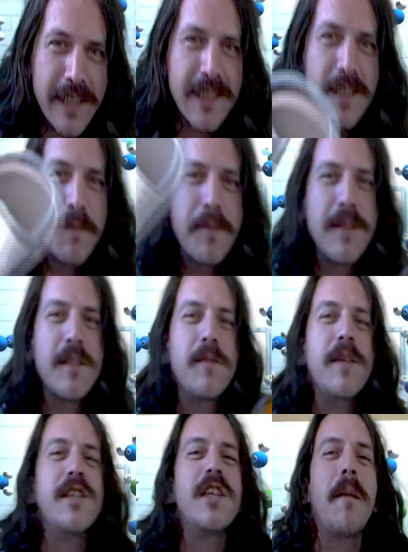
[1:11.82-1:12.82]
que é
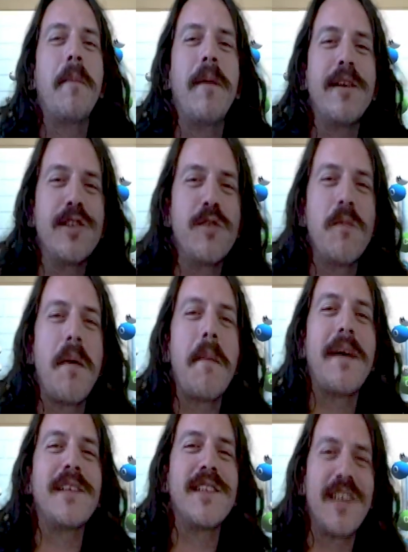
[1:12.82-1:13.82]
simplesmente capaz de uma
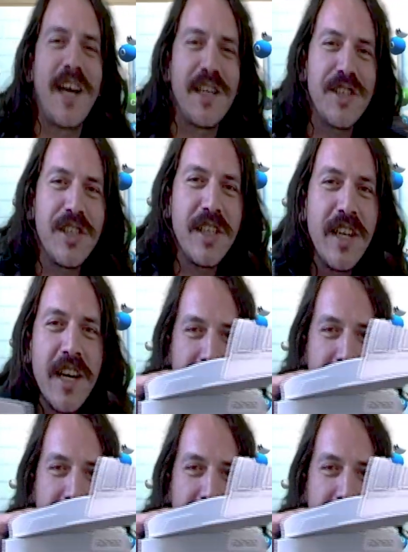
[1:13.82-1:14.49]
massagem